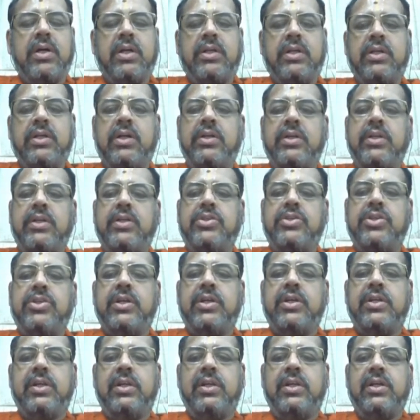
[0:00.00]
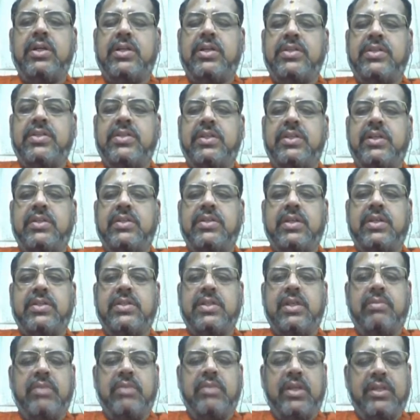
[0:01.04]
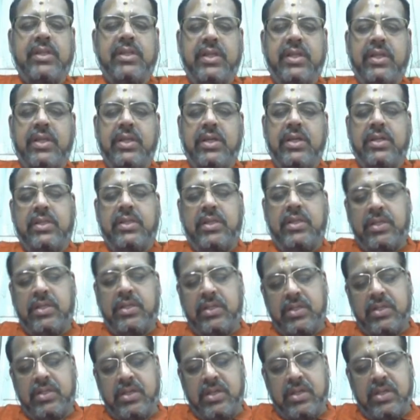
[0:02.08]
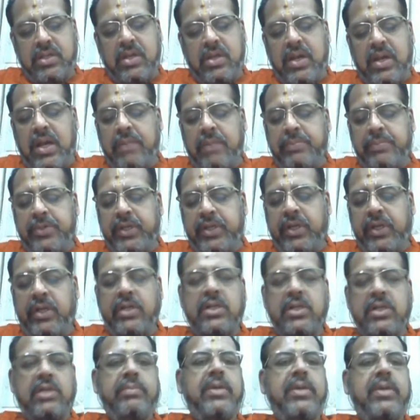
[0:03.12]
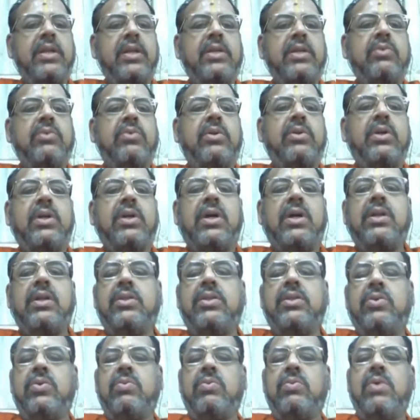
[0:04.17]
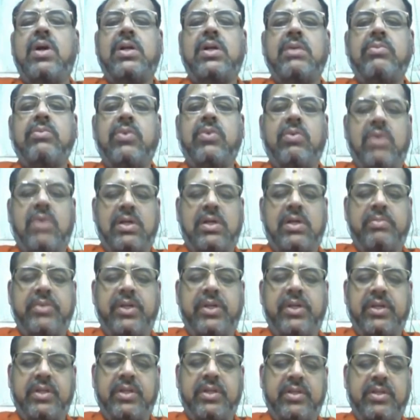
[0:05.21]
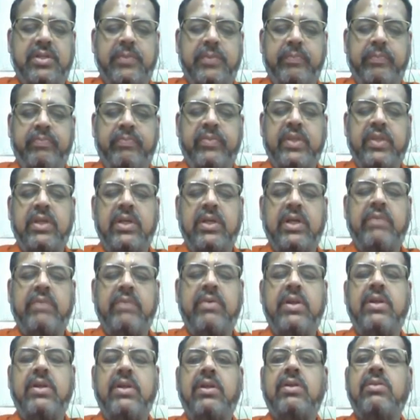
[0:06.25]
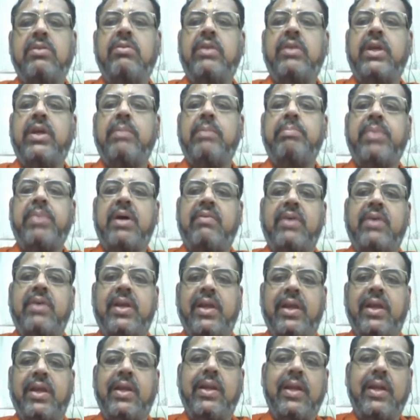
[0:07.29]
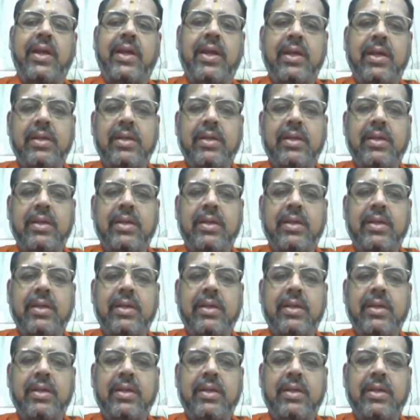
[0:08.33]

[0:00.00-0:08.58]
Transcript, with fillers: அட்டர்னி ஜெனரலுக்கு அரசியல் சாசனம்லாம் தெரியாது அப்படின்ற மாதிரி ஒரு கருத்து உருவாக்கம் உருவாக்கப்படுகிறது கவர்னர்னுடைய பவர் என்ன